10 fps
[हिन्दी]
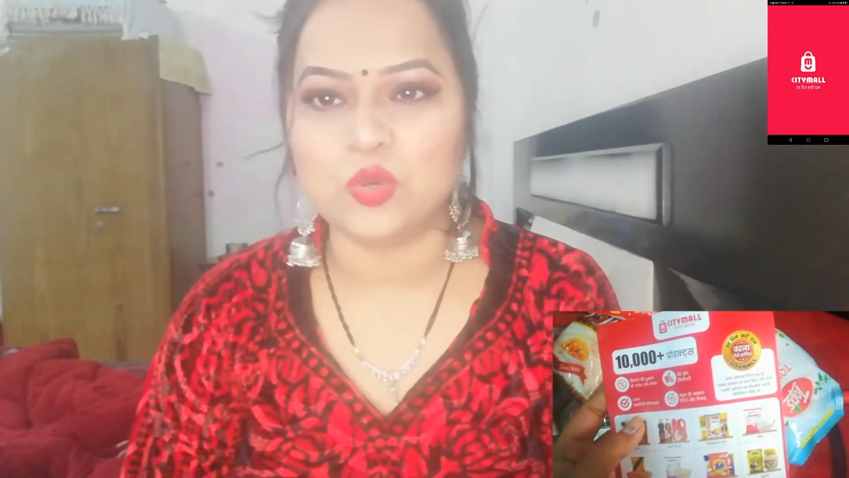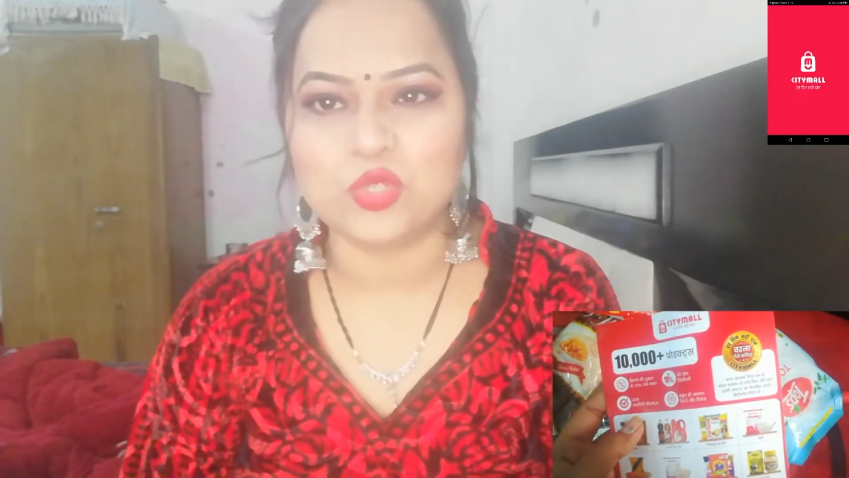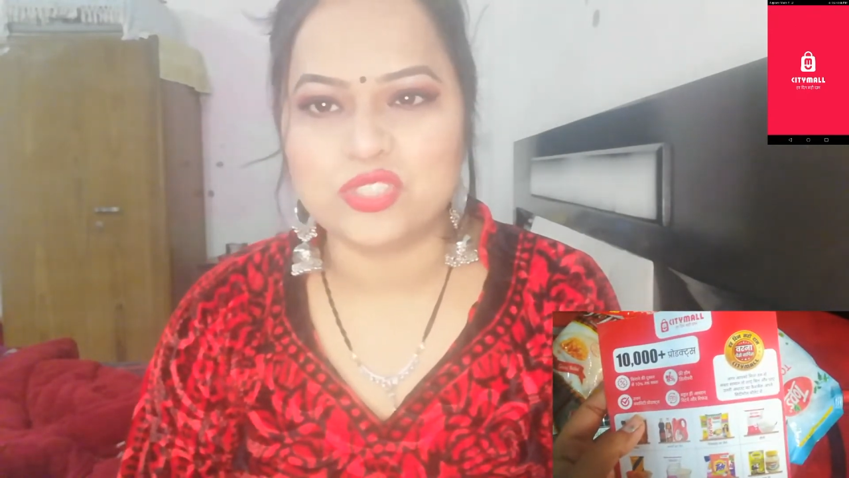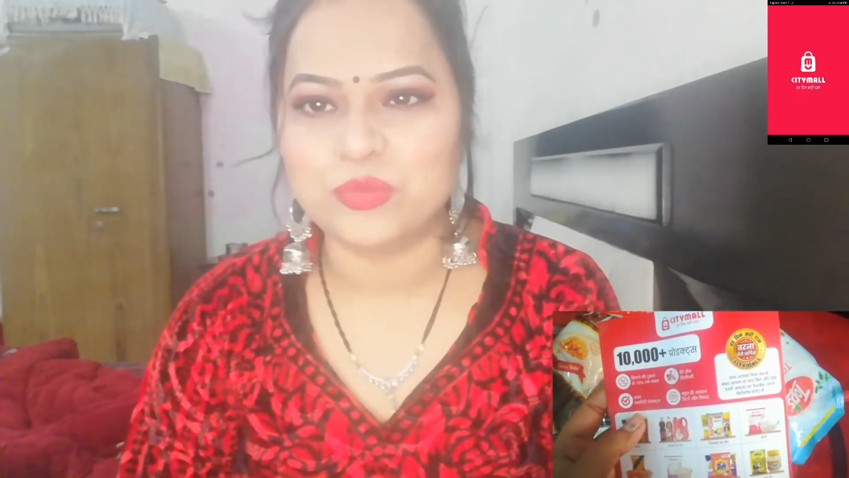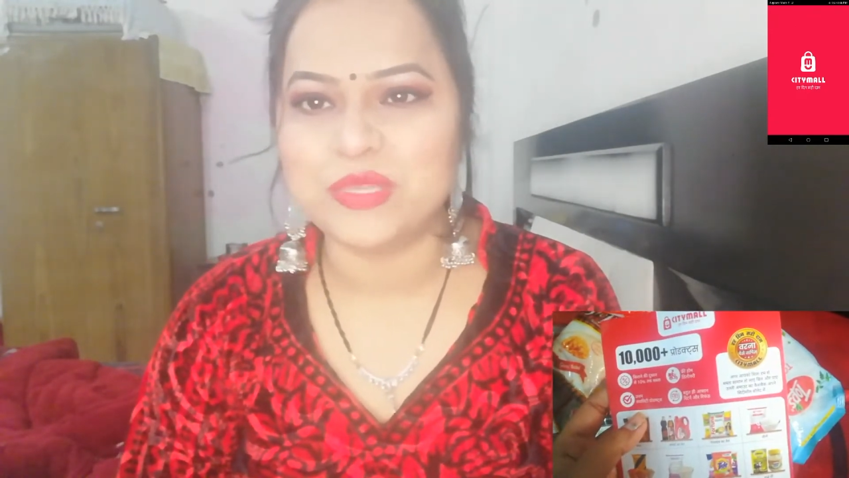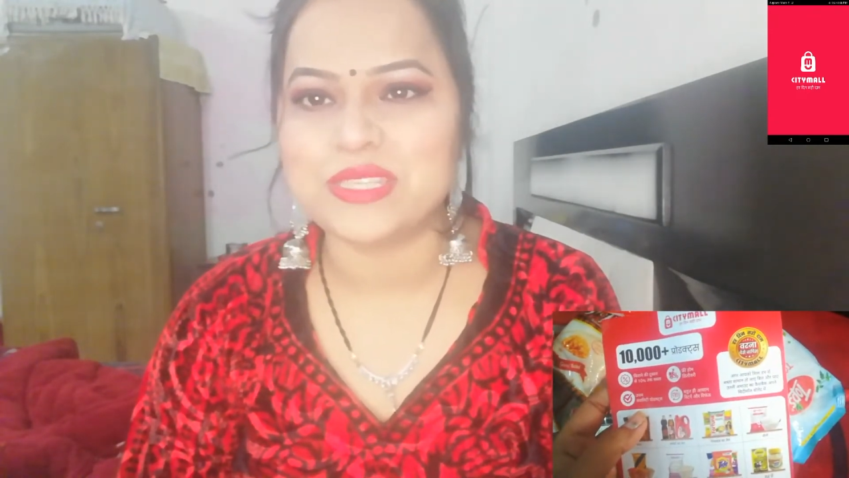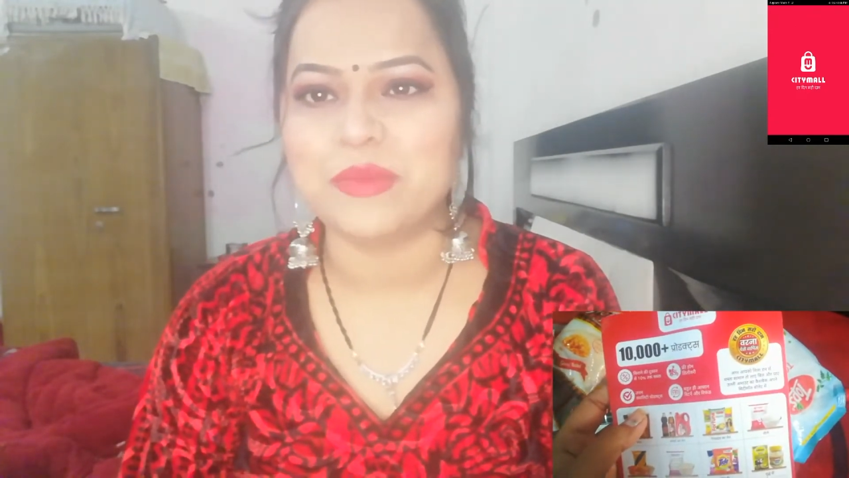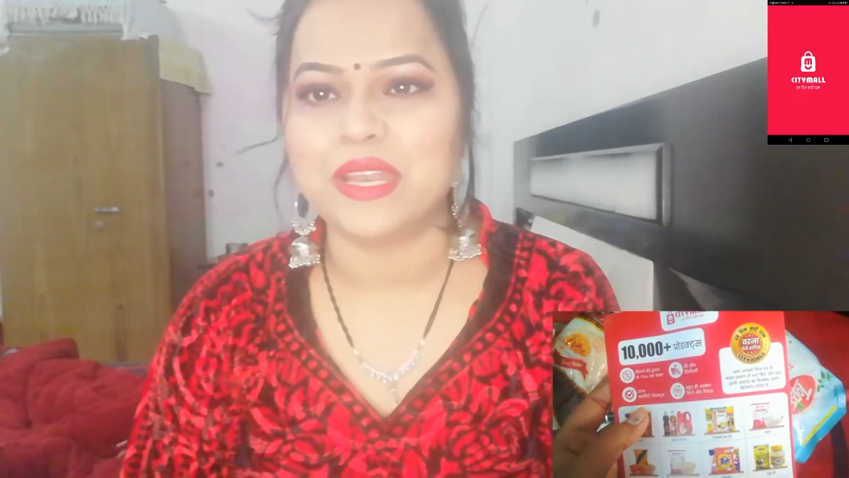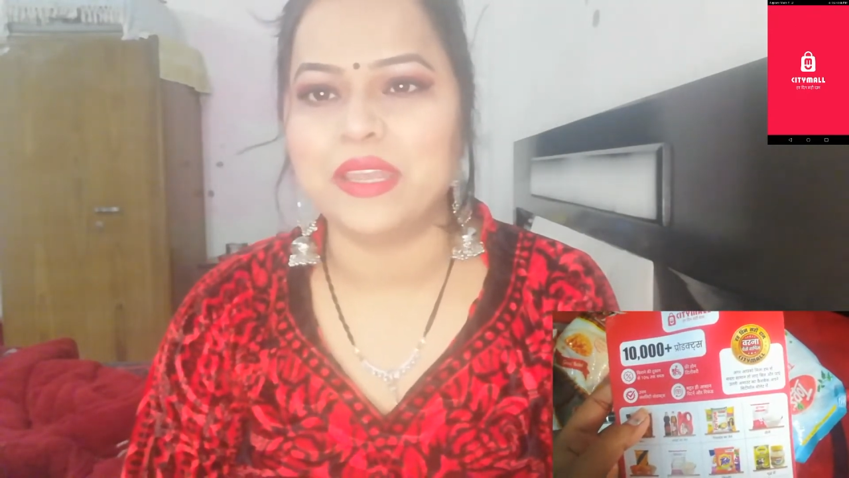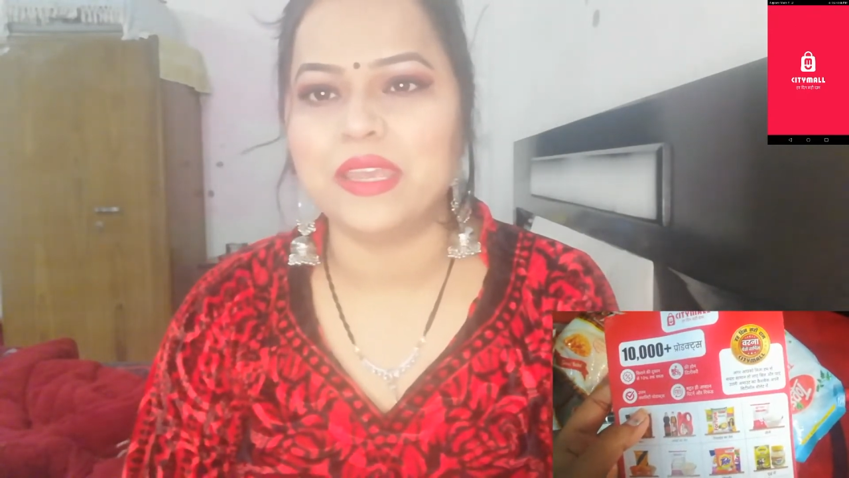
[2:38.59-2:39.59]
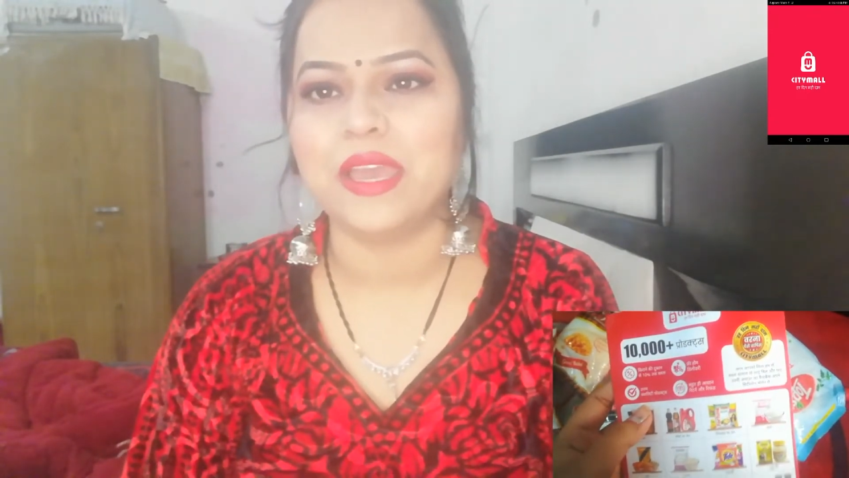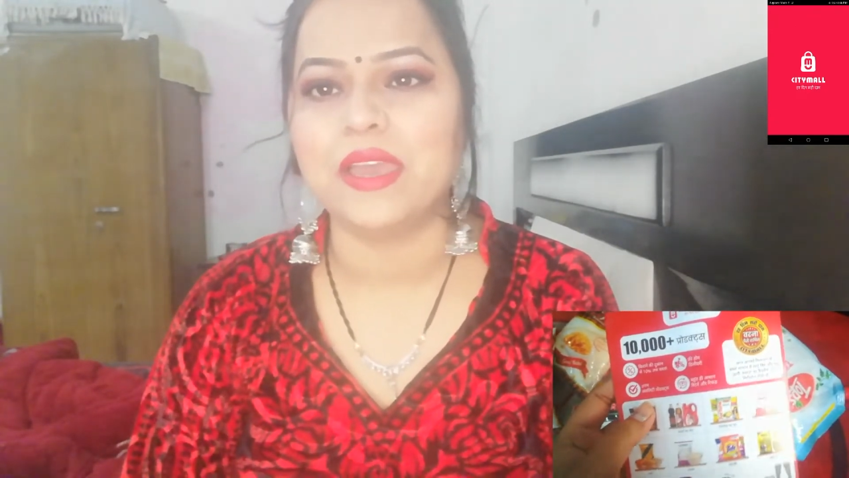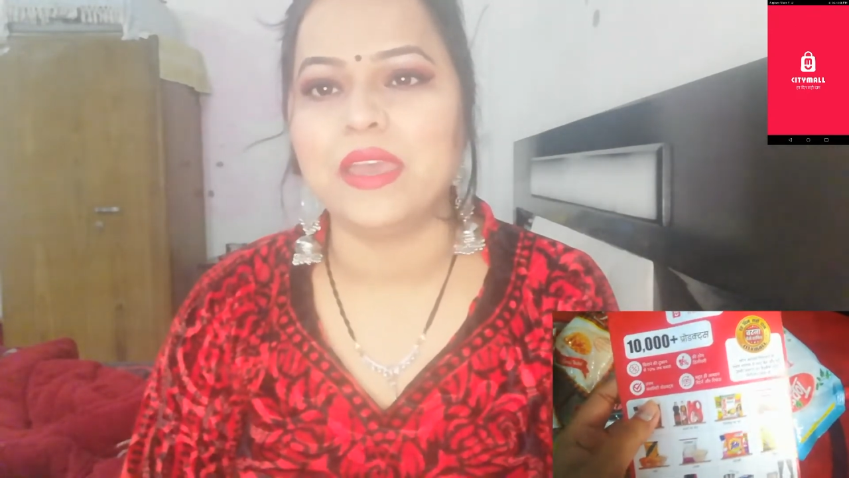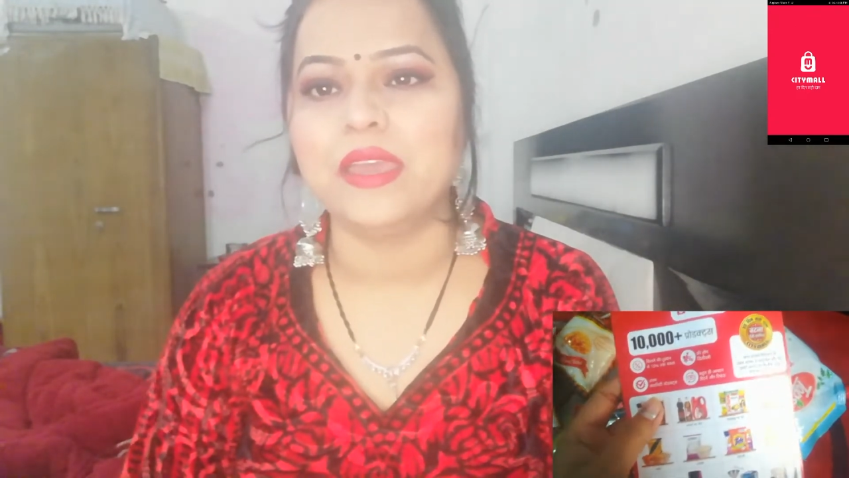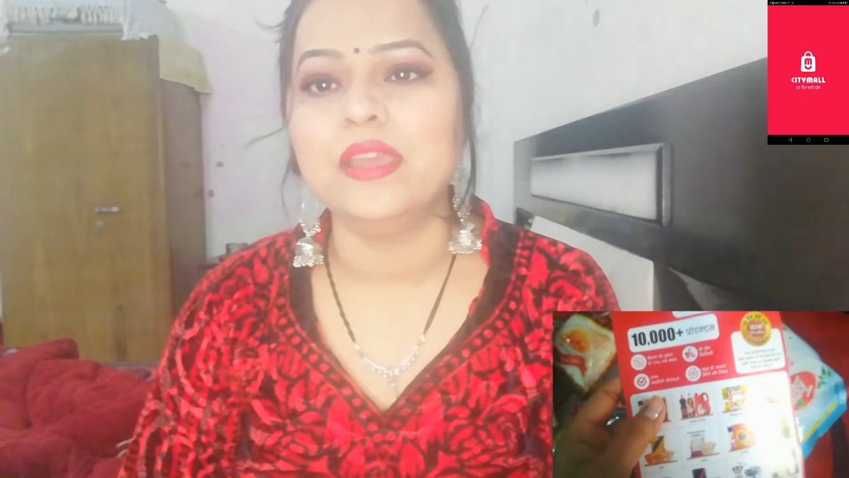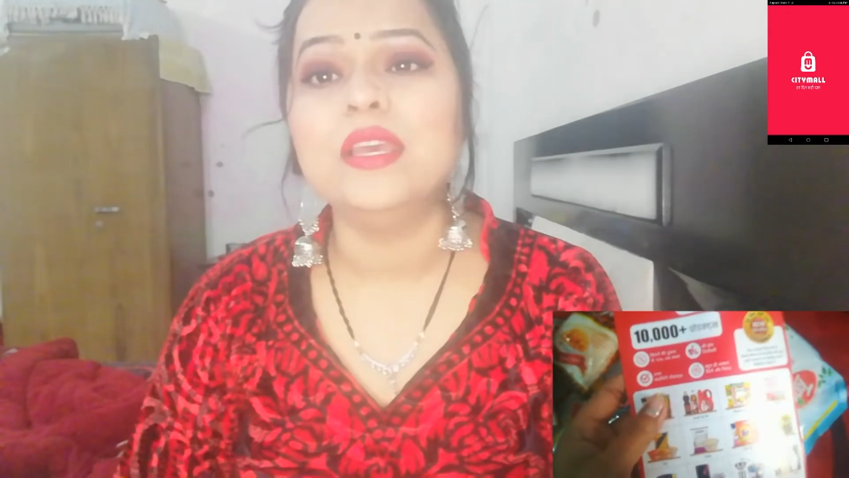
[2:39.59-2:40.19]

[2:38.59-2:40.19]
कुछ भी सामान नहीं आया है